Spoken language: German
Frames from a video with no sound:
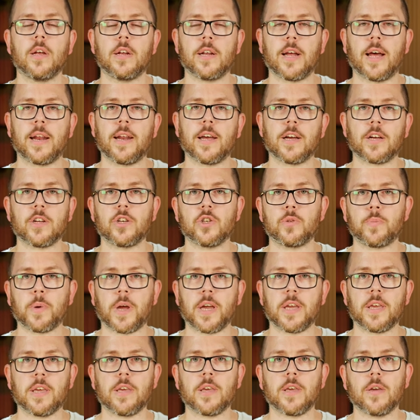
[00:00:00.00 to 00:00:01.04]
Danach
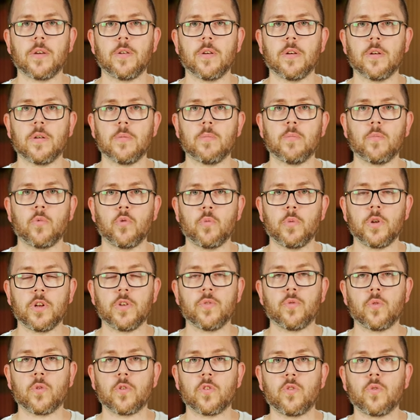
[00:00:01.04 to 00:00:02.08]
spreche ich äh, über die
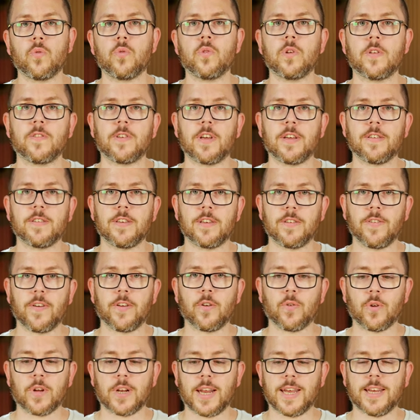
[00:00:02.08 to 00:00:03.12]
Funktion, das heißt, ich
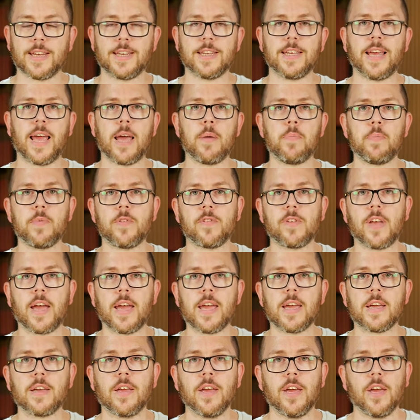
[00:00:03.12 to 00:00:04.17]
werde euch gleich die App
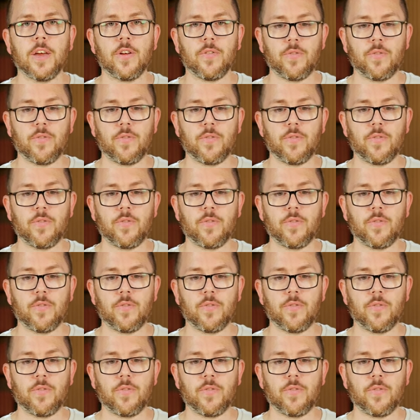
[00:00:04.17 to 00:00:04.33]
zeigen,